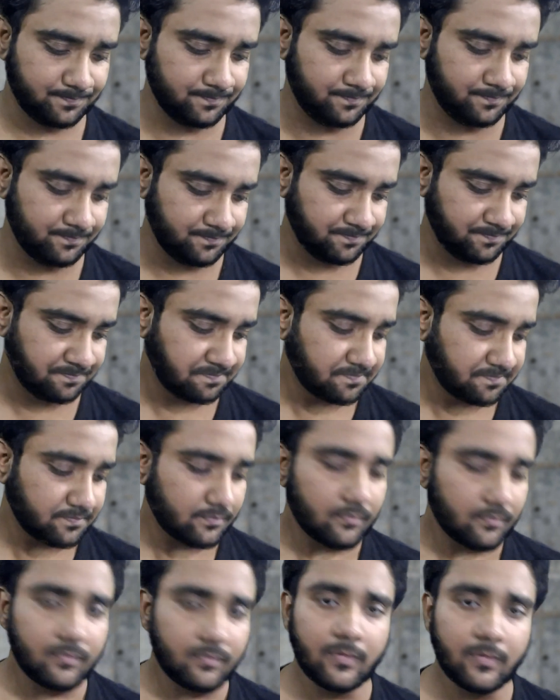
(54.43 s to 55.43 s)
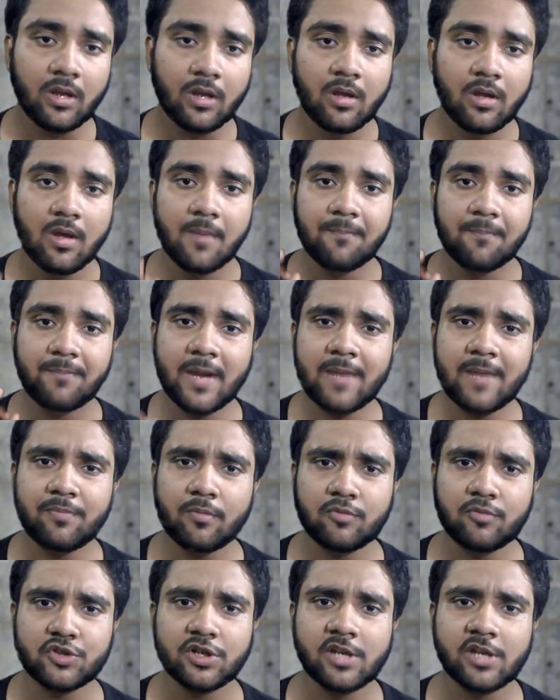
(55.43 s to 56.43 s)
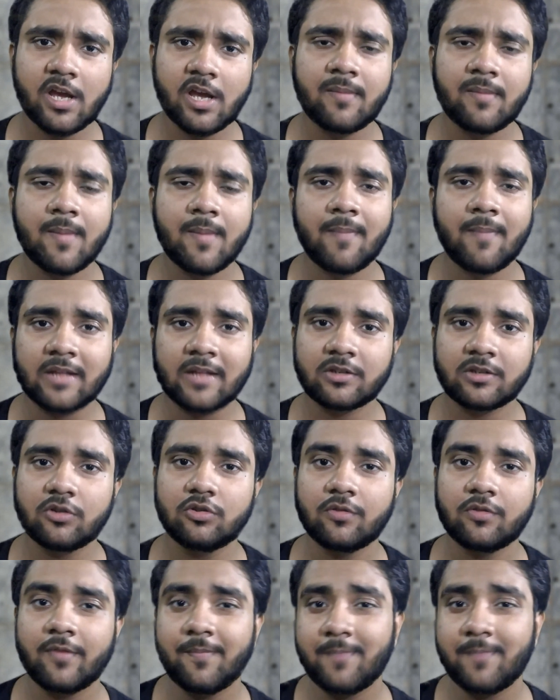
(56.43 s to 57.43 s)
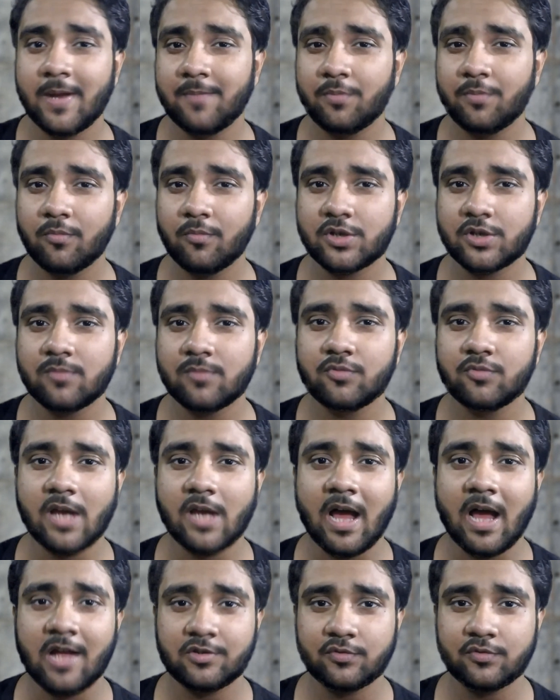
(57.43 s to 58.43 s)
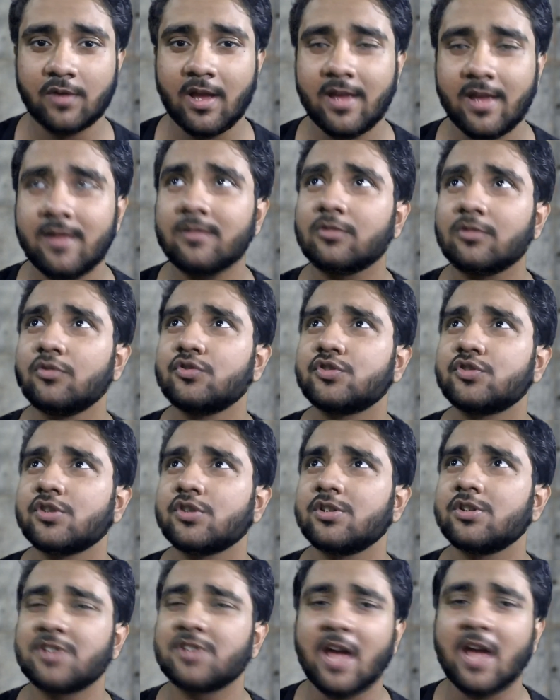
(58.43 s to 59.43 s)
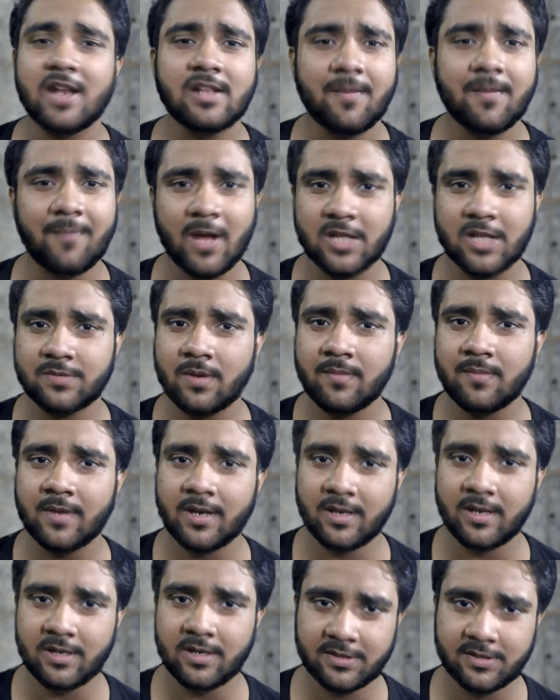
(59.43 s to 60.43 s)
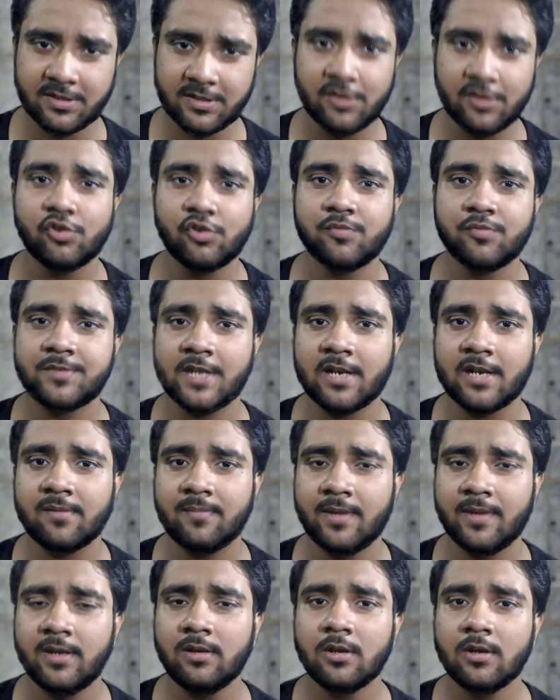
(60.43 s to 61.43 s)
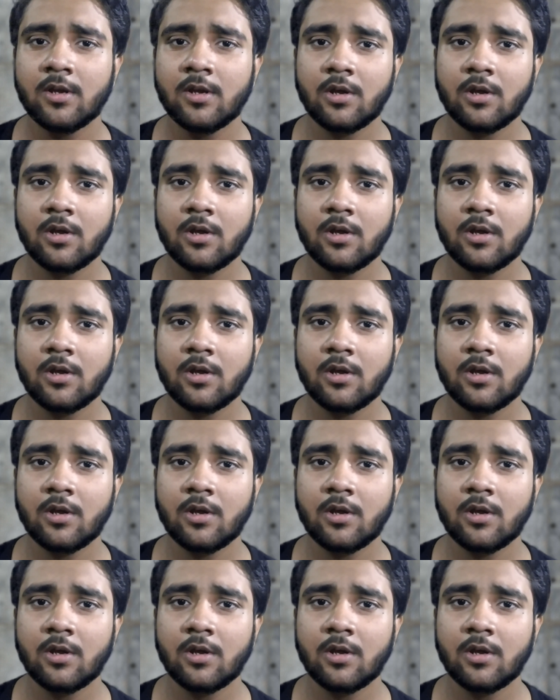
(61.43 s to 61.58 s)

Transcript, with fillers: पेड प्रमोशन की अगर मैं बात करूँ तो फिर पेड प्रमोशन मुझे आ चुका है कुछ चार या पांच बार मेरे इस यूट्यूब चैनल में